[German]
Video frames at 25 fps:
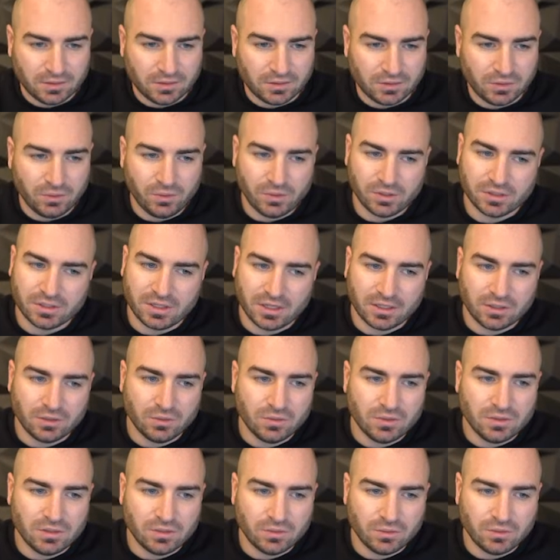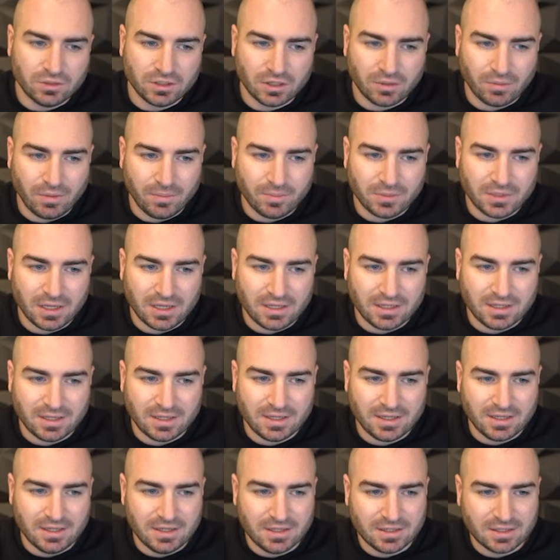So, jetzt sagt uns, unsere Webseite
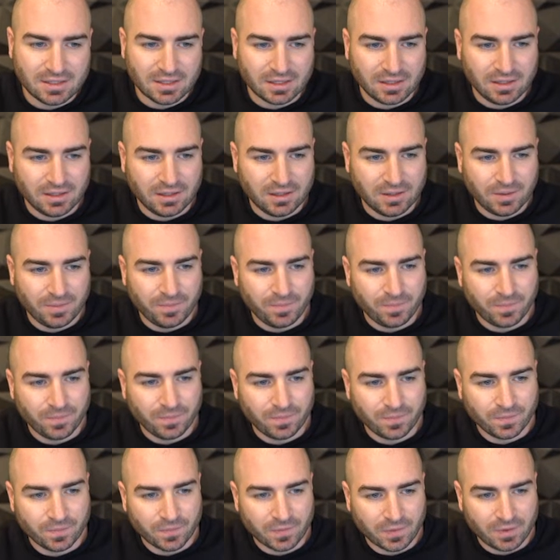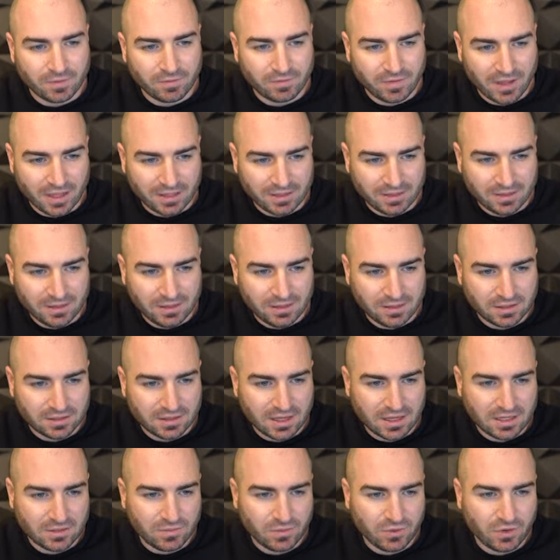ist ähm, fertig. Das
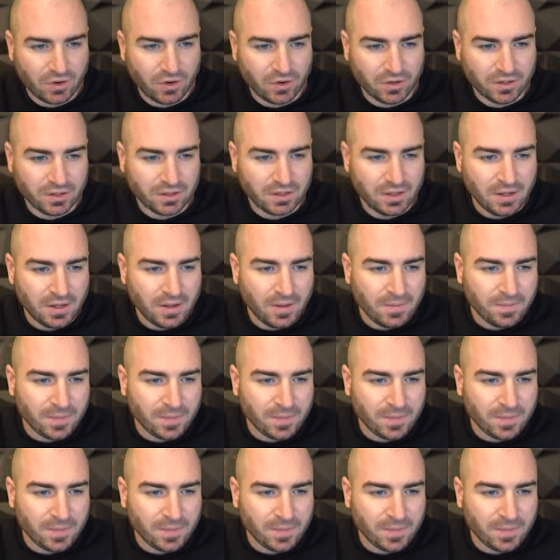heißt, wir können